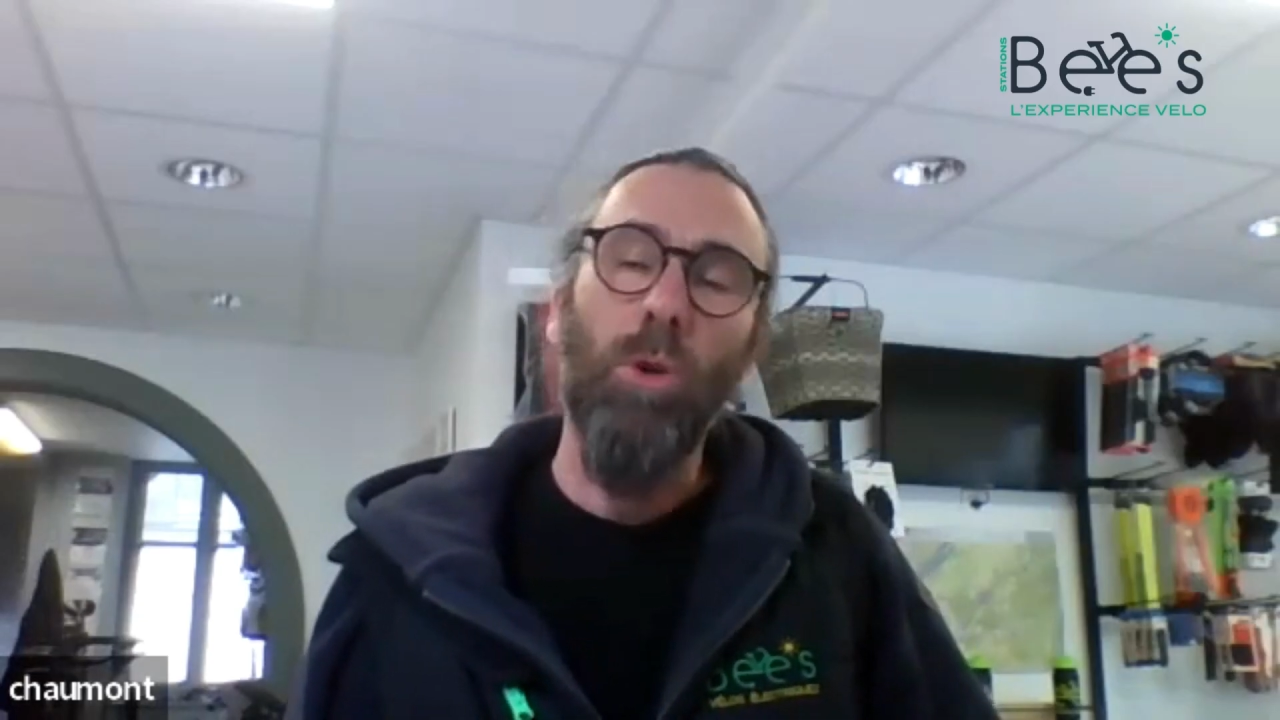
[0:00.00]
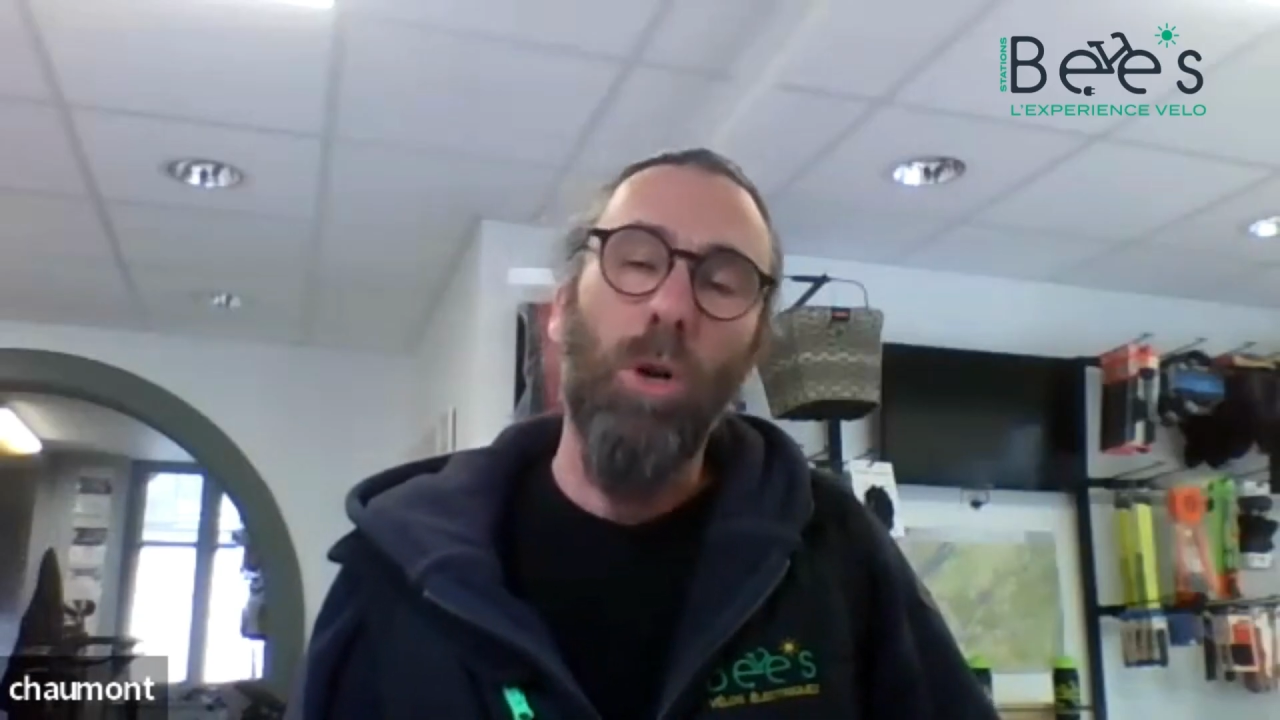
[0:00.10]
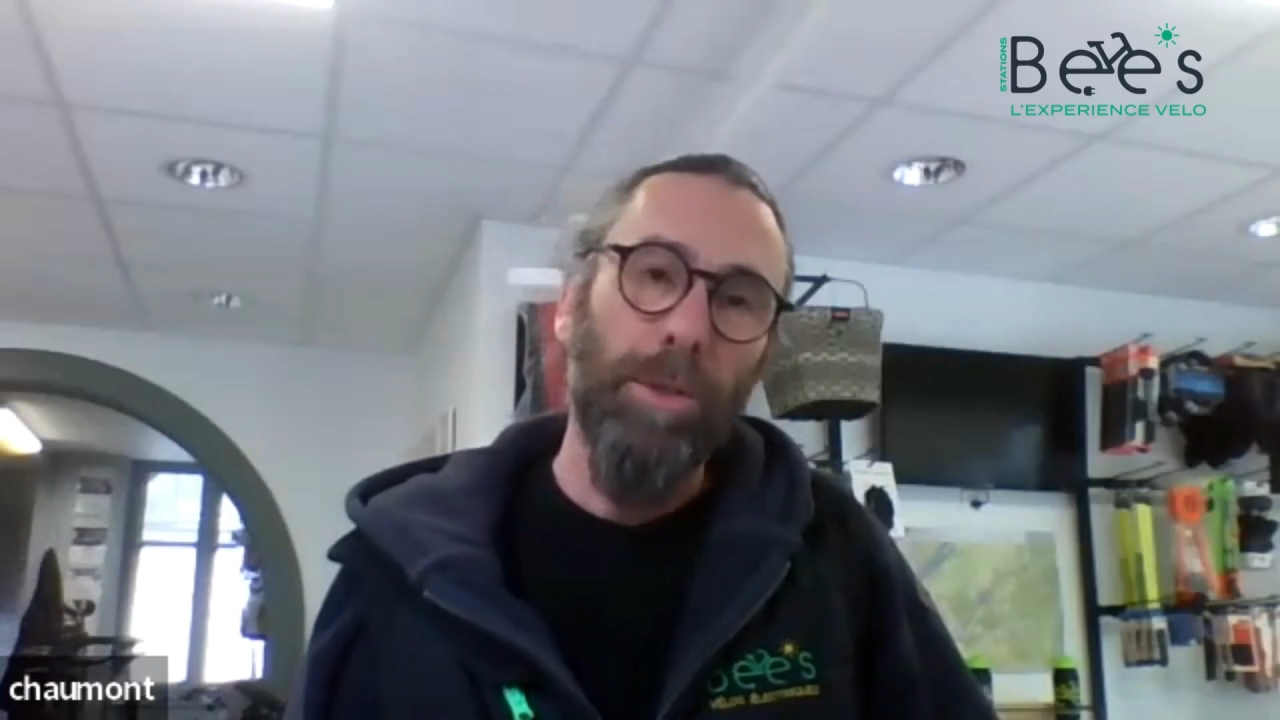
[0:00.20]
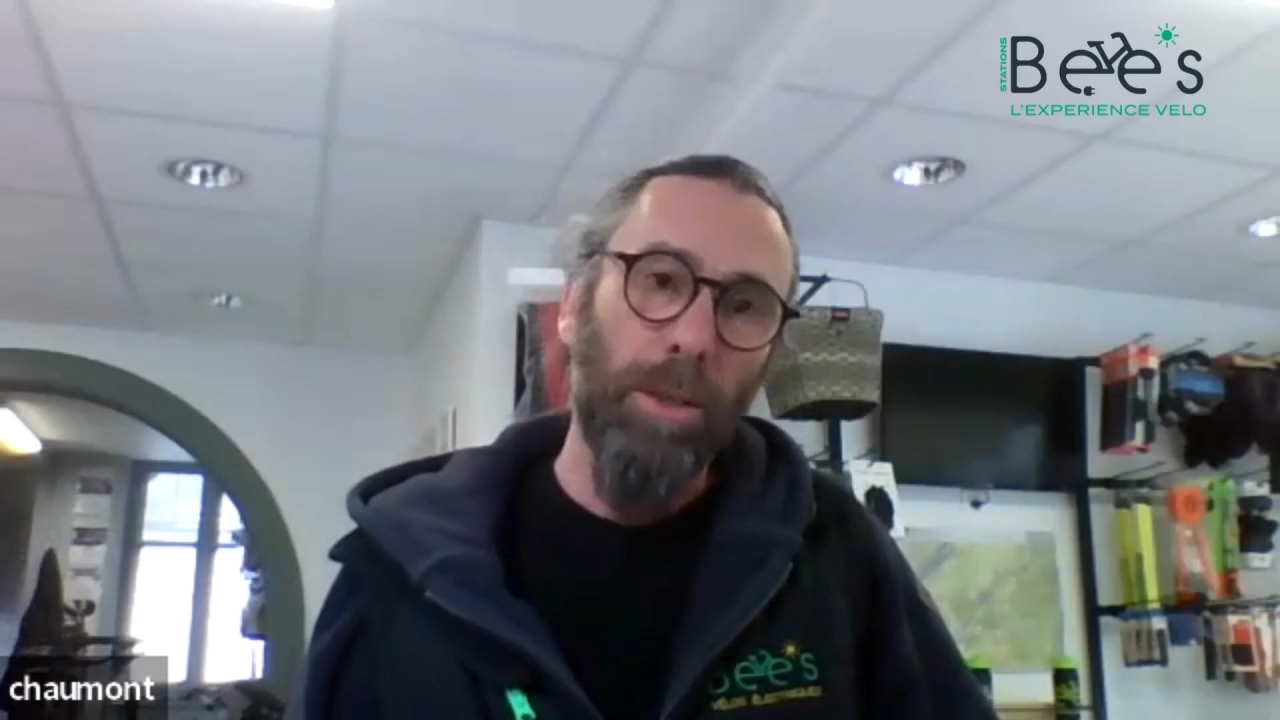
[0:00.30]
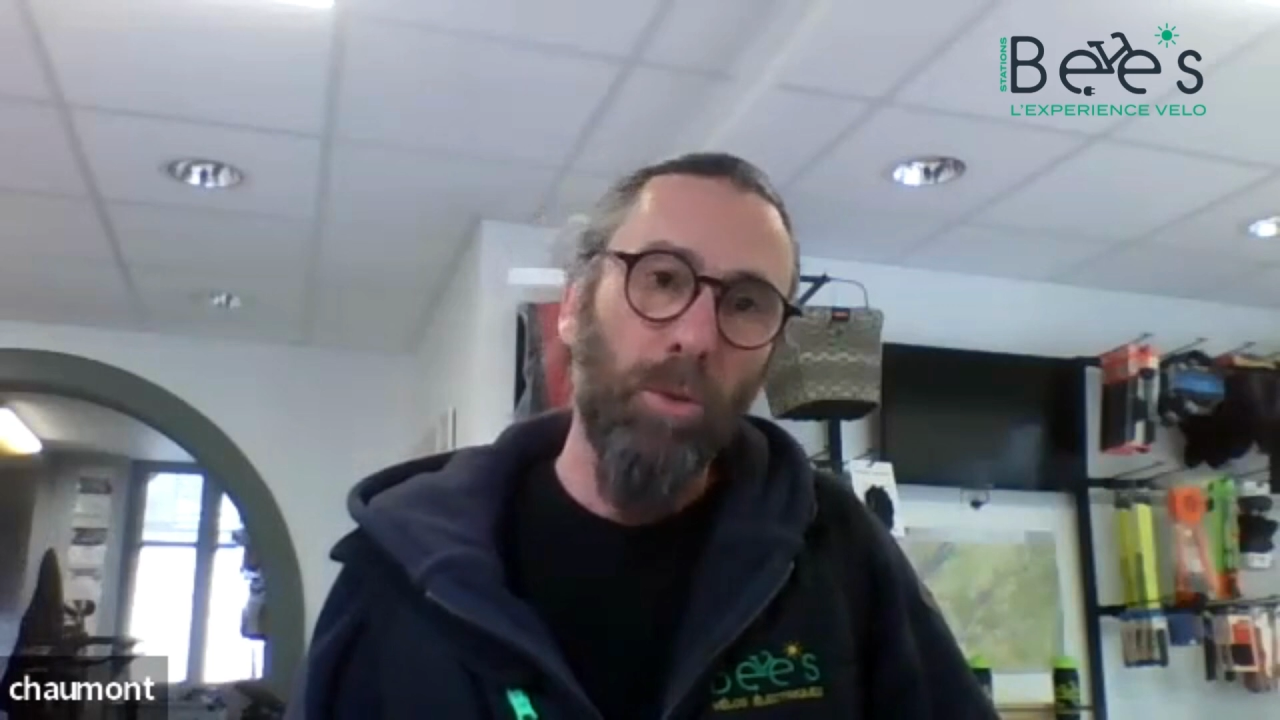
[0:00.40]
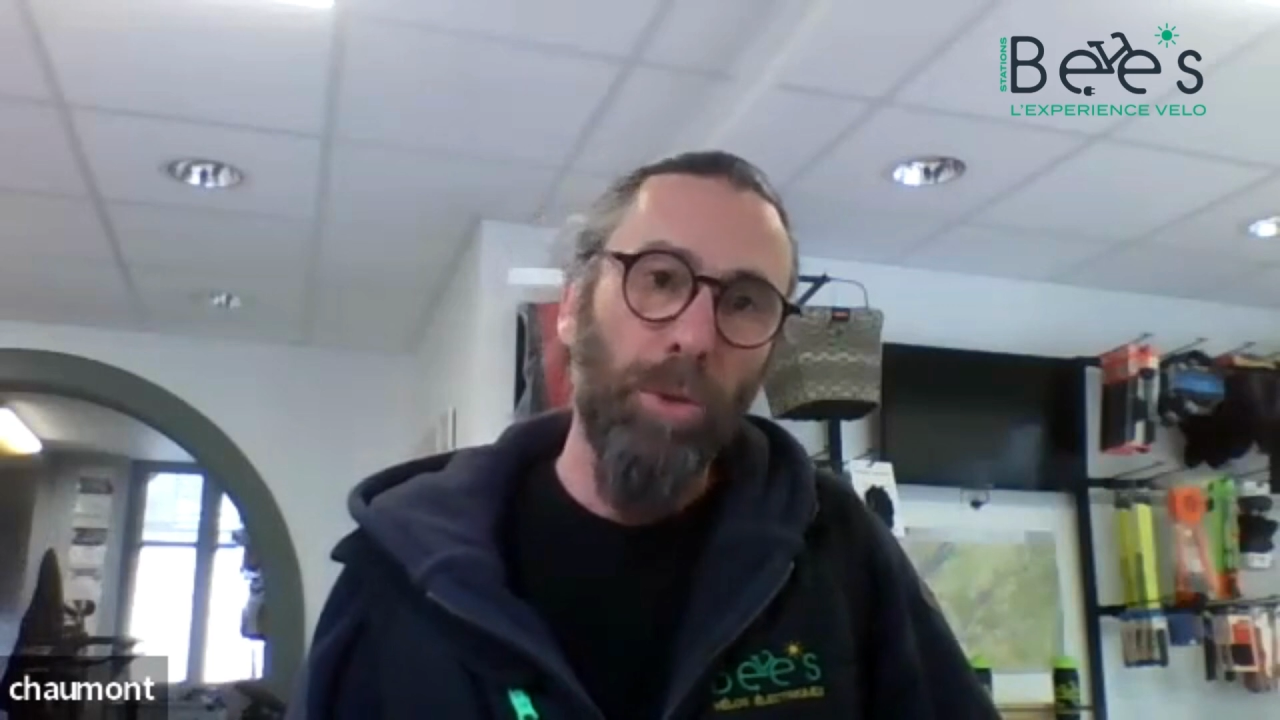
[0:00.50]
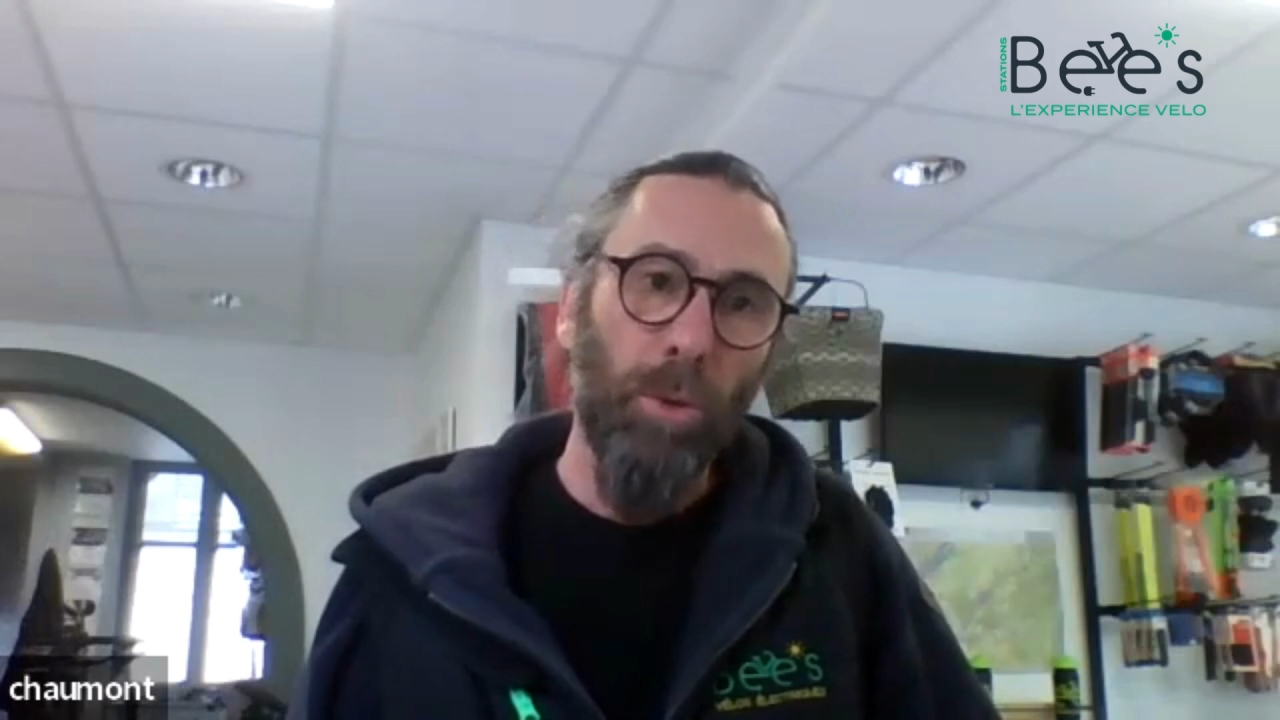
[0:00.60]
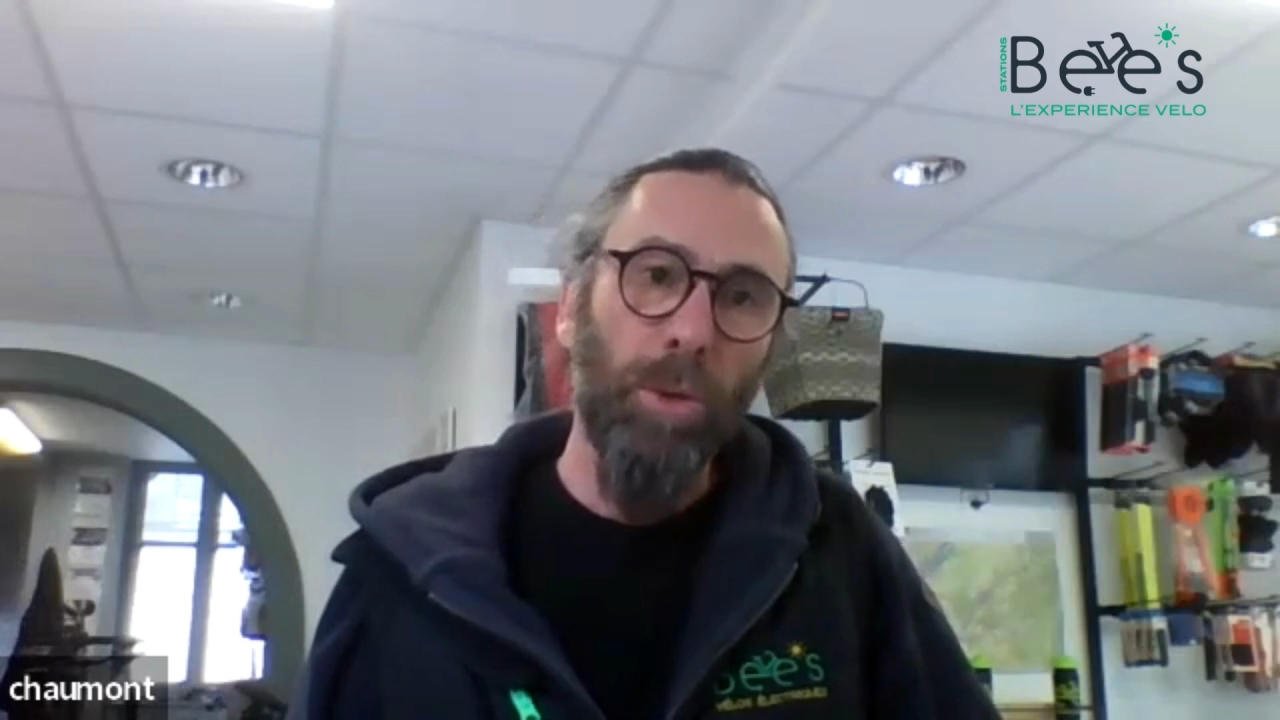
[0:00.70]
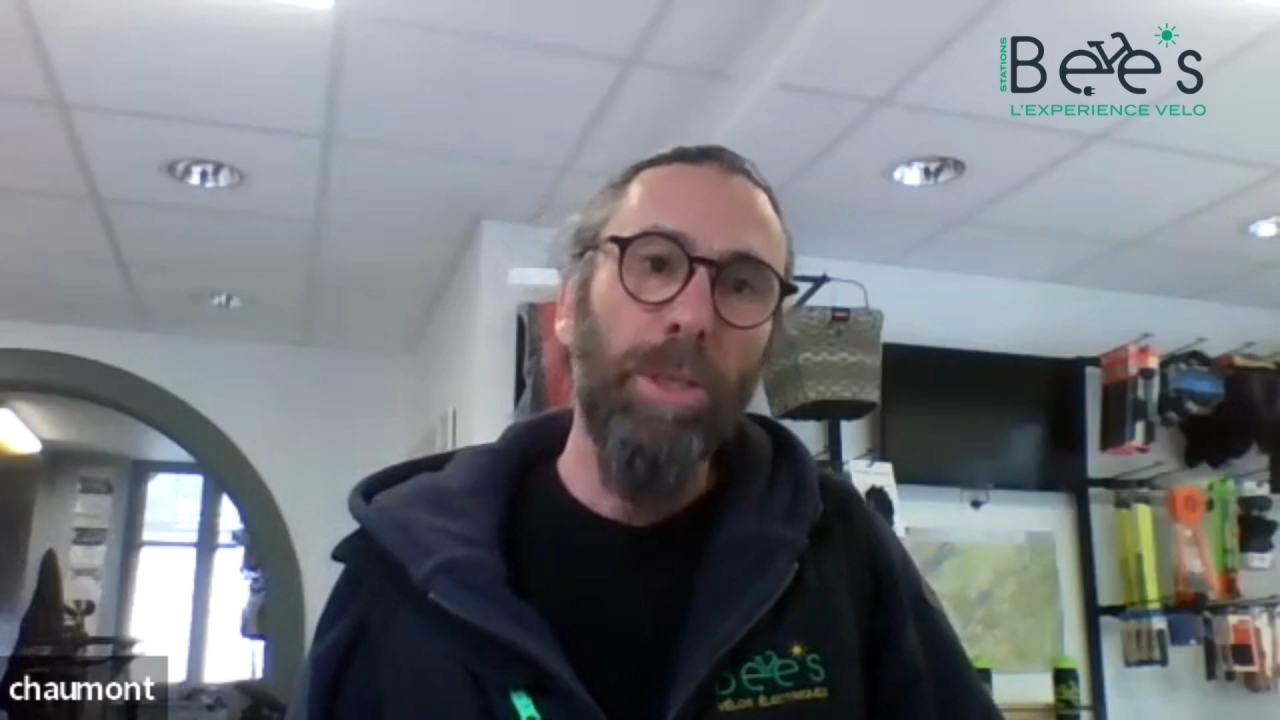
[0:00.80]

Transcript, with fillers: trentaine de vélos